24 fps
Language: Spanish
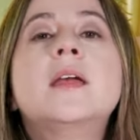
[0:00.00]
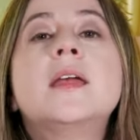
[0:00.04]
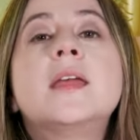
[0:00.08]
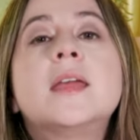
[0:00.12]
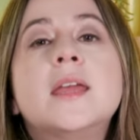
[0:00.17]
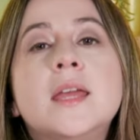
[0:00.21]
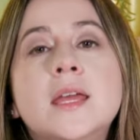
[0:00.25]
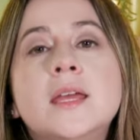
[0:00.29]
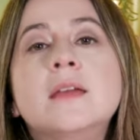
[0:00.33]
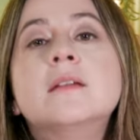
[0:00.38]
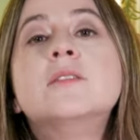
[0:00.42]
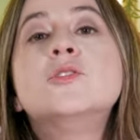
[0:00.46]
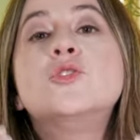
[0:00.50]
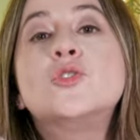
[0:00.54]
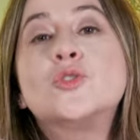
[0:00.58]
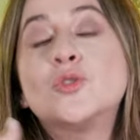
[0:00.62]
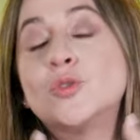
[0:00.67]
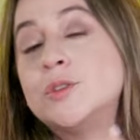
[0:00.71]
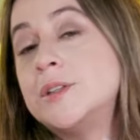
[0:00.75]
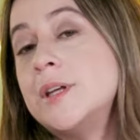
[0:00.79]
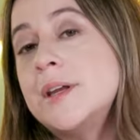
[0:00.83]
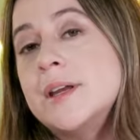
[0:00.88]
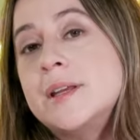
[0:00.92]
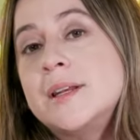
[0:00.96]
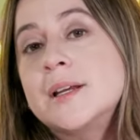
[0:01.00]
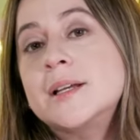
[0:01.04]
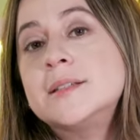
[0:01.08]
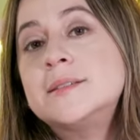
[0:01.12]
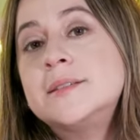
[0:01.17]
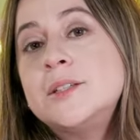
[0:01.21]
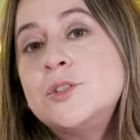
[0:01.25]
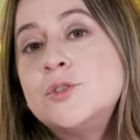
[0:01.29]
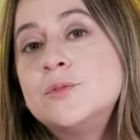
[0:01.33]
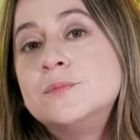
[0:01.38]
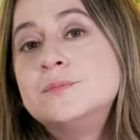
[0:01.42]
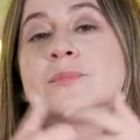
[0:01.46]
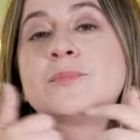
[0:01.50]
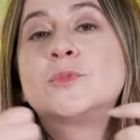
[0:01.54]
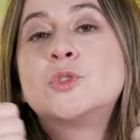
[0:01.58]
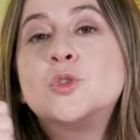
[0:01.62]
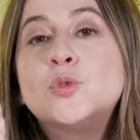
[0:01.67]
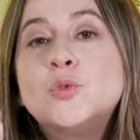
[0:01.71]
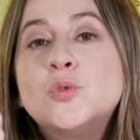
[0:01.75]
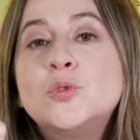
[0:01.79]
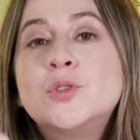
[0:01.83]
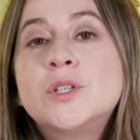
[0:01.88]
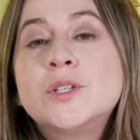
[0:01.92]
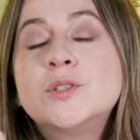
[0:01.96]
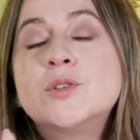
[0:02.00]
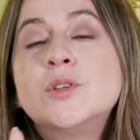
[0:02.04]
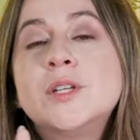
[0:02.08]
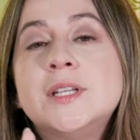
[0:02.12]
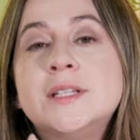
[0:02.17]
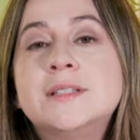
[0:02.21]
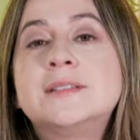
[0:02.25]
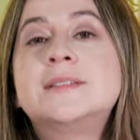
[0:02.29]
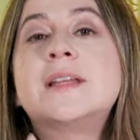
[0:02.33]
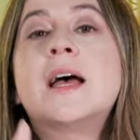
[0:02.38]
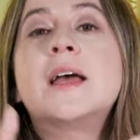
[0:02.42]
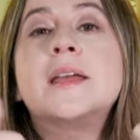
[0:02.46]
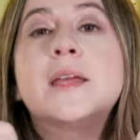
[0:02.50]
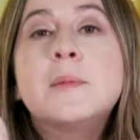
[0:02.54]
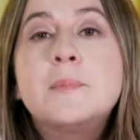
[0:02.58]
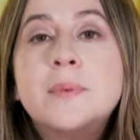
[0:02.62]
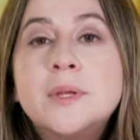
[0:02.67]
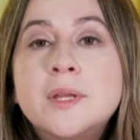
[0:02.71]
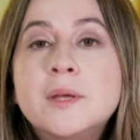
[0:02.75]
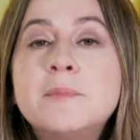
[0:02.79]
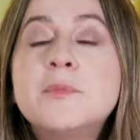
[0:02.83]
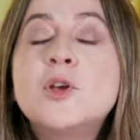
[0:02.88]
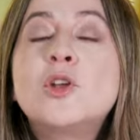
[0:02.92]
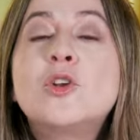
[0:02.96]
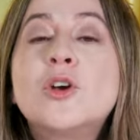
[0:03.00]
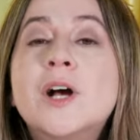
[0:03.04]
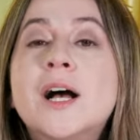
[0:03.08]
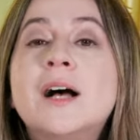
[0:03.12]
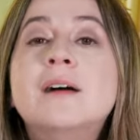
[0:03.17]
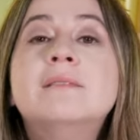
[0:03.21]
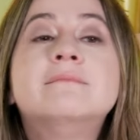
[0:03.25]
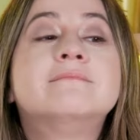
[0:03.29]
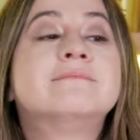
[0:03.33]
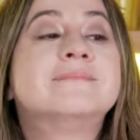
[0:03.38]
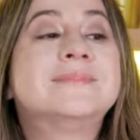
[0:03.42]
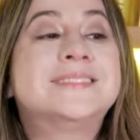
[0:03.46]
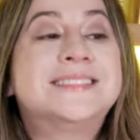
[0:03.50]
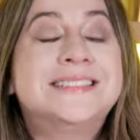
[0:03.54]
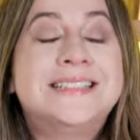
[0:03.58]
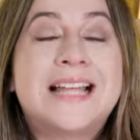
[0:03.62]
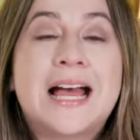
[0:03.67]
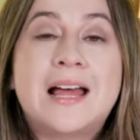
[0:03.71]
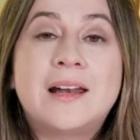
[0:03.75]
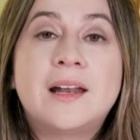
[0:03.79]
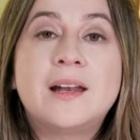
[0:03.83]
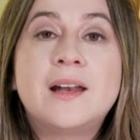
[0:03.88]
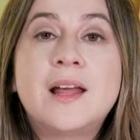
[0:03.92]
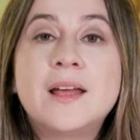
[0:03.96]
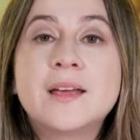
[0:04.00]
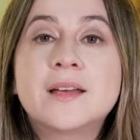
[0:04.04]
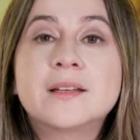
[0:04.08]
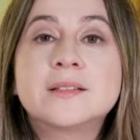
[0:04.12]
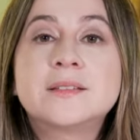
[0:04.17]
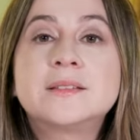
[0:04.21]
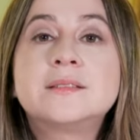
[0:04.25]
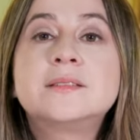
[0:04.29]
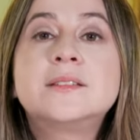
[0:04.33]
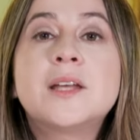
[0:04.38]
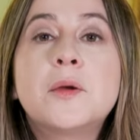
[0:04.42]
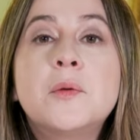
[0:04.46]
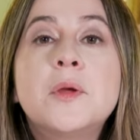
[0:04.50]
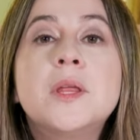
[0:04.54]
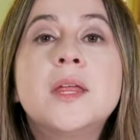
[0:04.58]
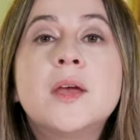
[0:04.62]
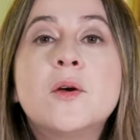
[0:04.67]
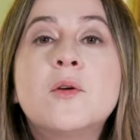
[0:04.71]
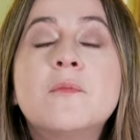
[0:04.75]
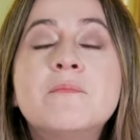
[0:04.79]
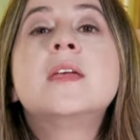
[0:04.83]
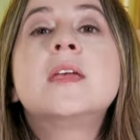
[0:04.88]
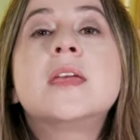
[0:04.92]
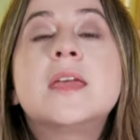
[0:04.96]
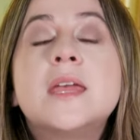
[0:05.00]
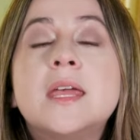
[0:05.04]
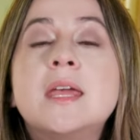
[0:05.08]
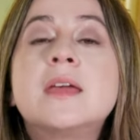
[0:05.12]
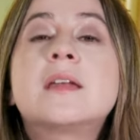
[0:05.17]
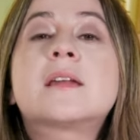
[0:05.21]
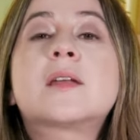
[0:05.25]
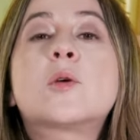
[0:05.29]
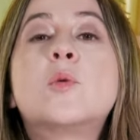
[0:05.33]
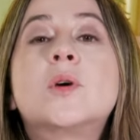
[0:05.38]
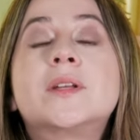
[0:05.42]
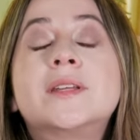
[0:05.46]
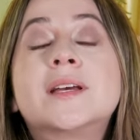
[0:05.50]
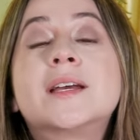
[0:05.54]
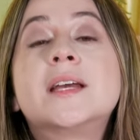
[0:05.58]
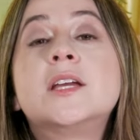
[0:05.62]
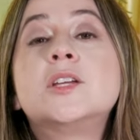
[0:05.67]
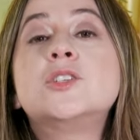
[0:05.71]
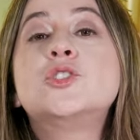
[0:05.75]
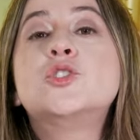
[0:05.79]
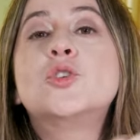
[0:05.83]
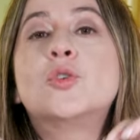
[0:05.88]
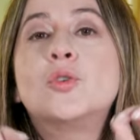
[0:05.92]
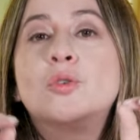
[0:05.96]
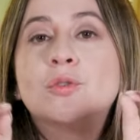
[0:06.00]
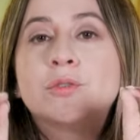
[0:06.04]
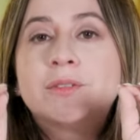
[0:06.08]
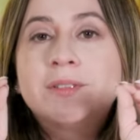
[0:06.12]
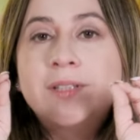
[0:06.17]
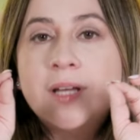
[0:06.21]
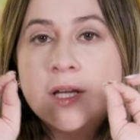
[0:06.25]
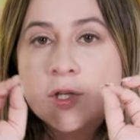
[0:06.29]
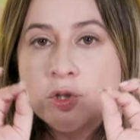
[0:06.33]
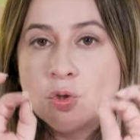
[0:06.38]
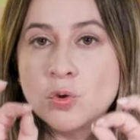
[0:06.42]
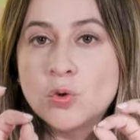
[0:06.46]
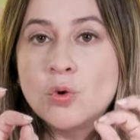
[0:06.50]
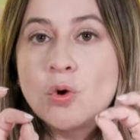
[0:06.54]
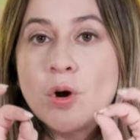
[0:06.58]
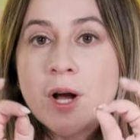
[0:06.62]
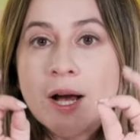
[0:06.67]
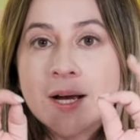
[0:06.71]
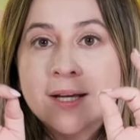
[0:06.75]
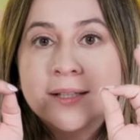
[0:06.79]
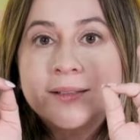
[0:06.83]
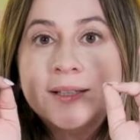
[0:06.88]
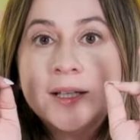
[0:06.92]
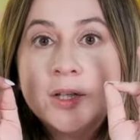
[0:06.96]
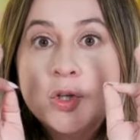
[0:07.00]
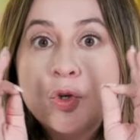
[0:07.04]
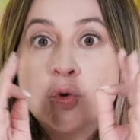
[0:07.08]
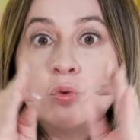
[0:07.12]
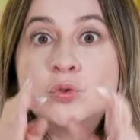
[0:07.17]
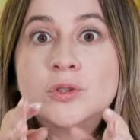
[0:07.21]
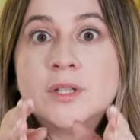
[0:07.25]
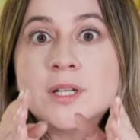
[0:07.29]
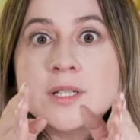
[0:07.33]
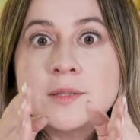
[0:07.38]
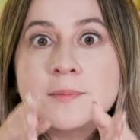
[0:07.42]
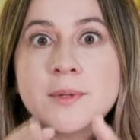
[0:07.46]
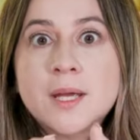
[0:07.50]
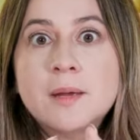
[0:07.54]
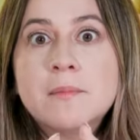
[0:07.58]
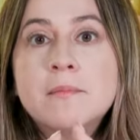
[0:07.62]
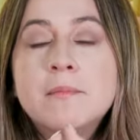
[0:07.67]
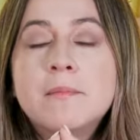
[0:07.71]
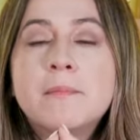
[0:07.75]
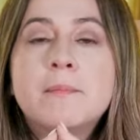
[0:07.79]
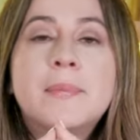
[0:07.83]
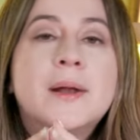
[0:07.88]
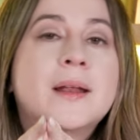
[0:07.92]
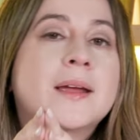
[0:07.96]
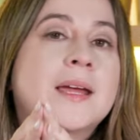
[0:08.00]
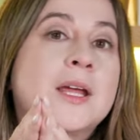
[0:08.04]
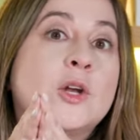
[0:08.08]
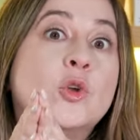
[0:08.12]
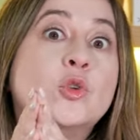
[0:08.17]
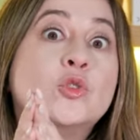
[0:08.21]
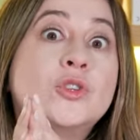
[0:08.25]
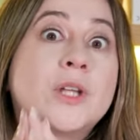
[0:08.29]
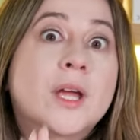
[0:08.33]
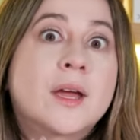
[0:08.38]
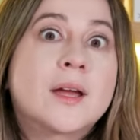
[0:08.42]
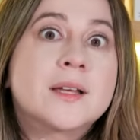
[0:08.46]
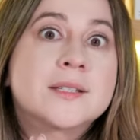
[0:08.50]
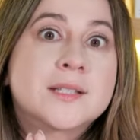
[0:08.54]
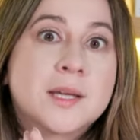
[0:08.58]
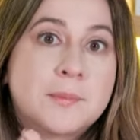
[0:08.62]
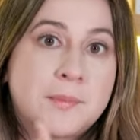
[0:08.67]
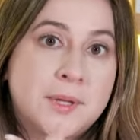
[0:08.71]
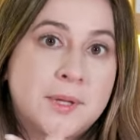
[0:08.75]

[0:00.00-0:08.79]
Y yo soy Diana Castillo, tu nutricionista y epidemióloga. Dale like a este video y recuerda que yo te ayudo a que te nutras bien para que no tengas que